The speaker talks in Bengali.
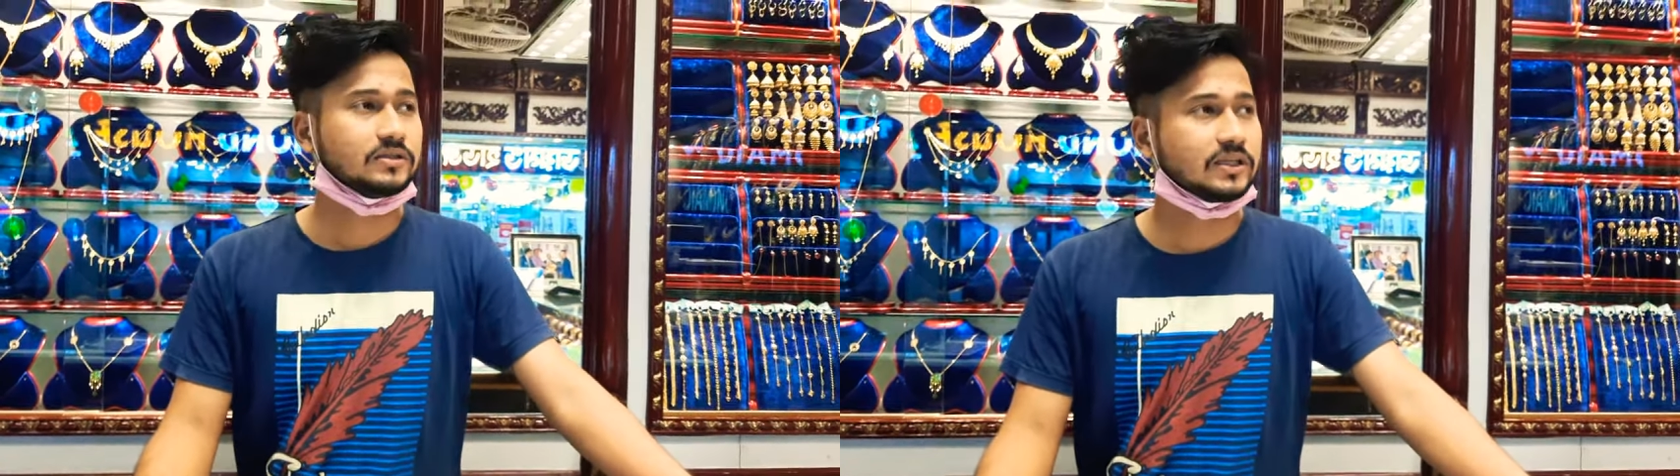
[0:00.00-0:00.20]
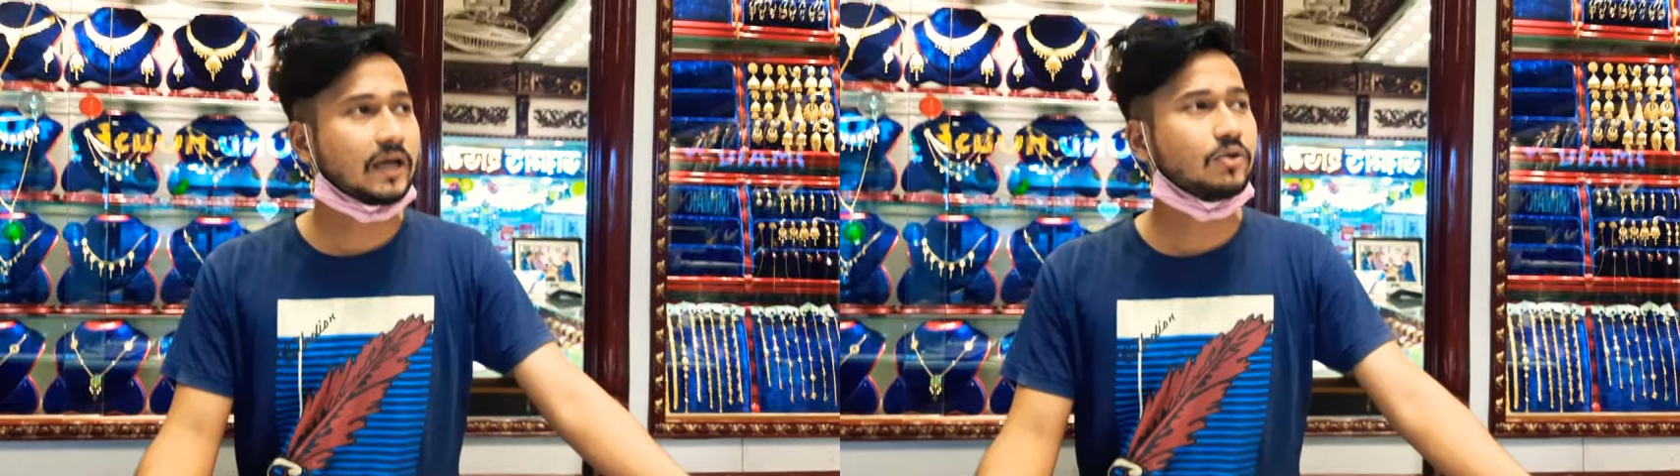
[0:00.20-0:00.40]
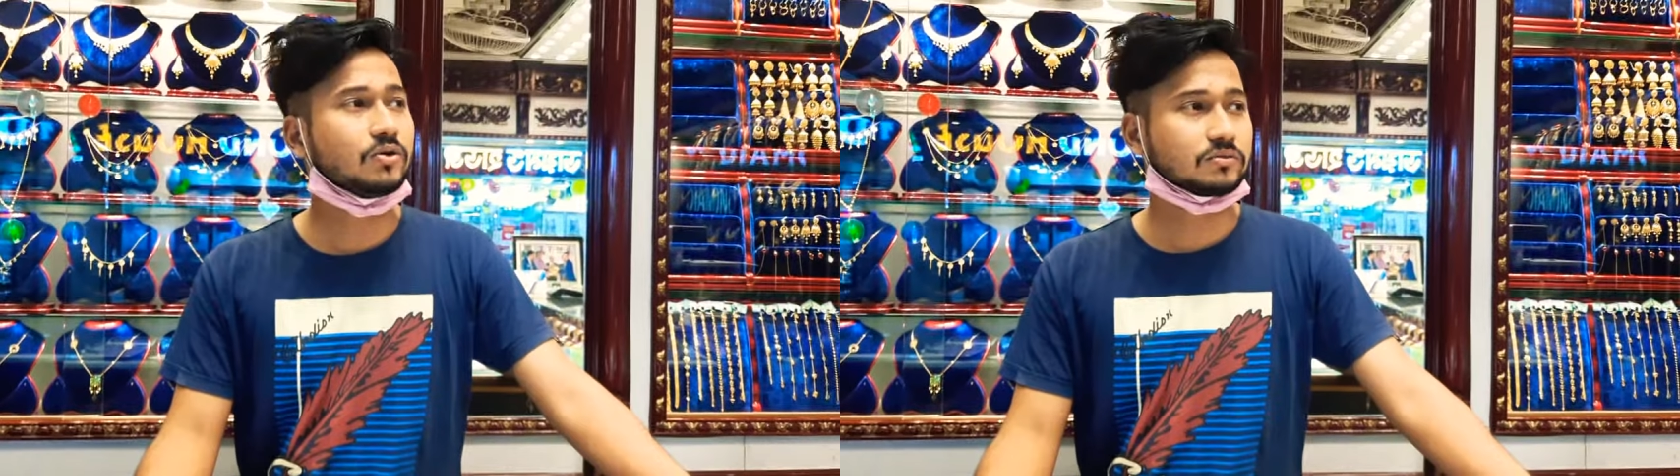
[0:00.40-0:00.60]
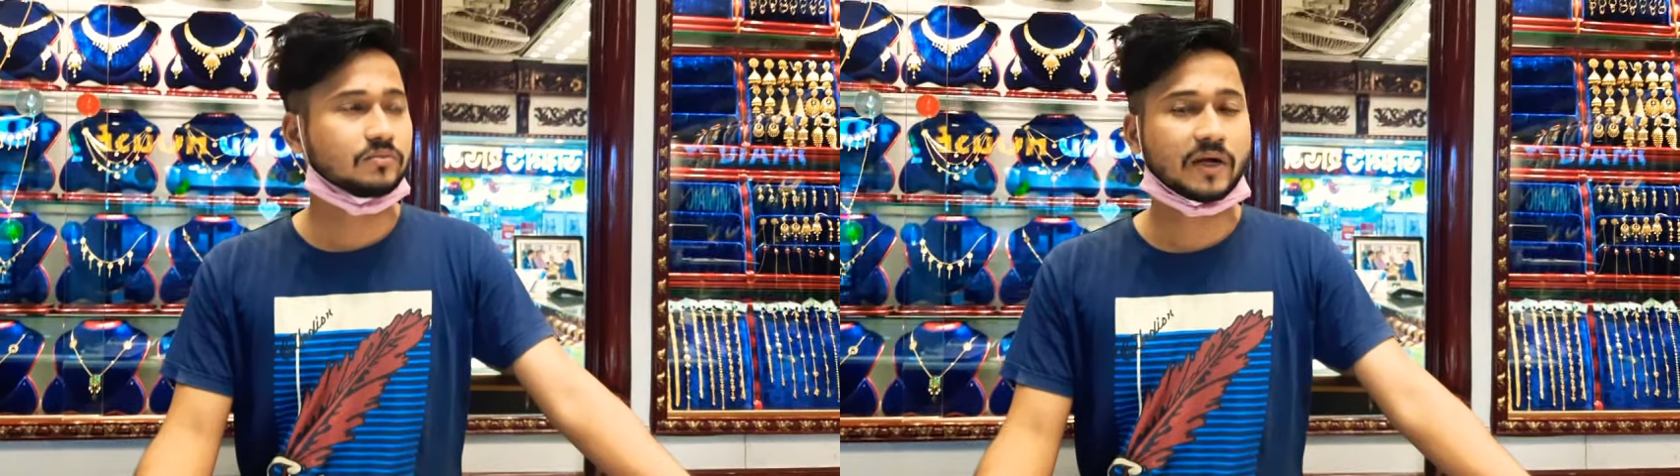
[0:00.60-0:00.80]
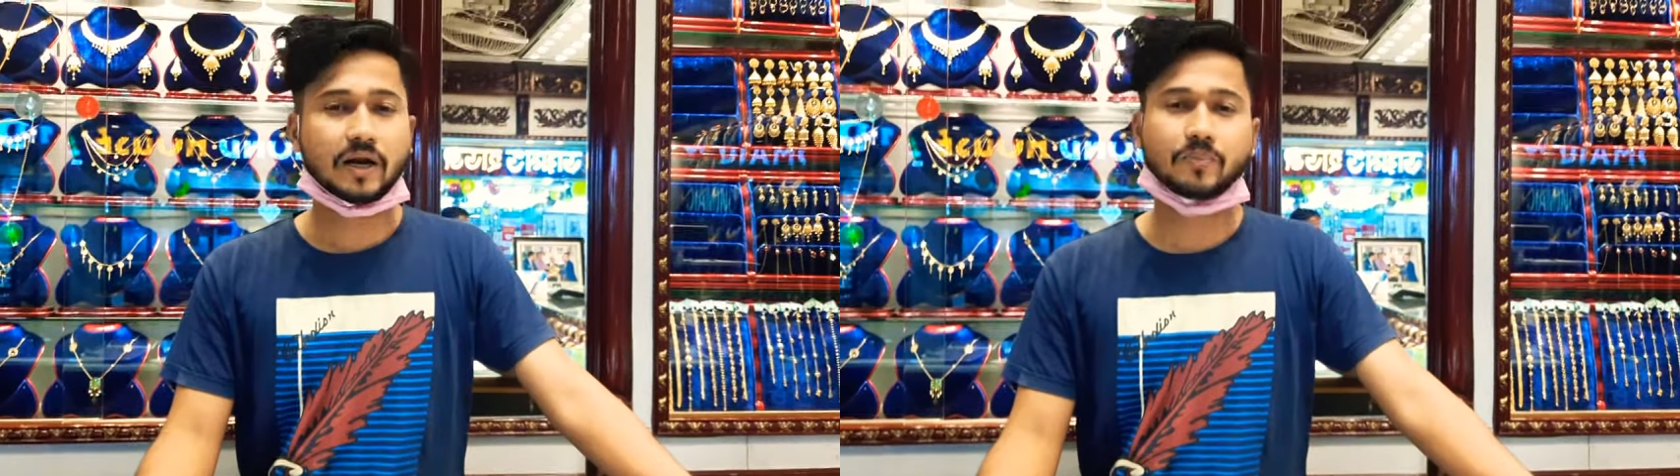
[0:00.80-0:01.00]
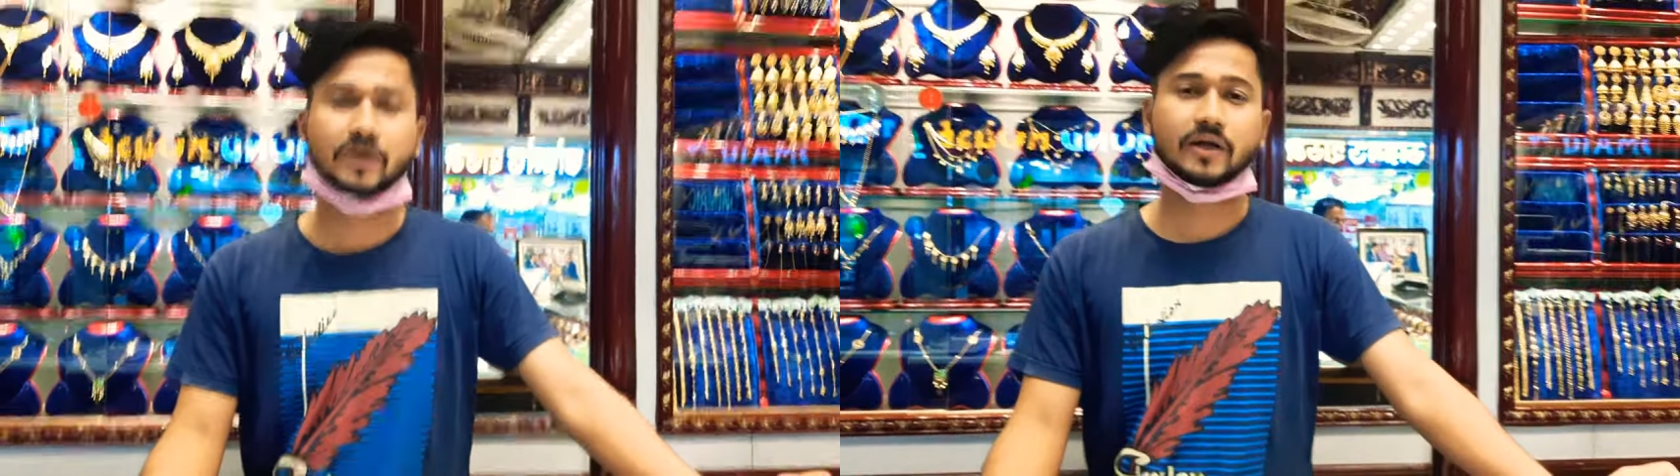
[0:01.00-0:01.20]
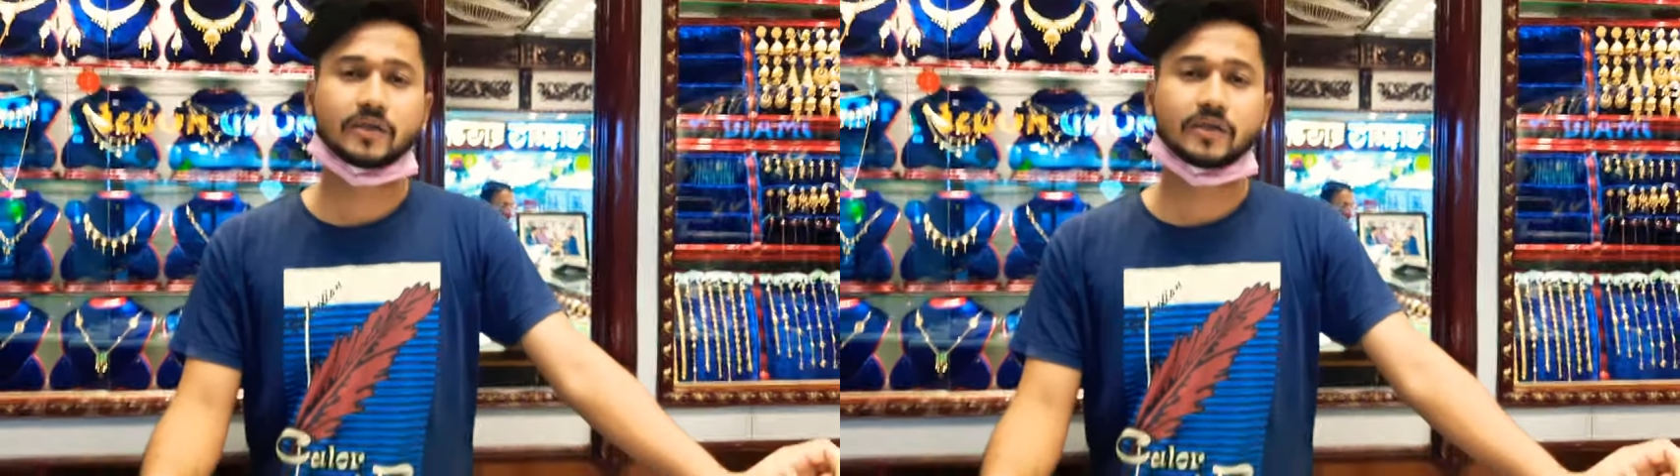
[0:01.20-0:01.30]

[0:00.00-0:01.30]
যাই হোক মানে আপনারা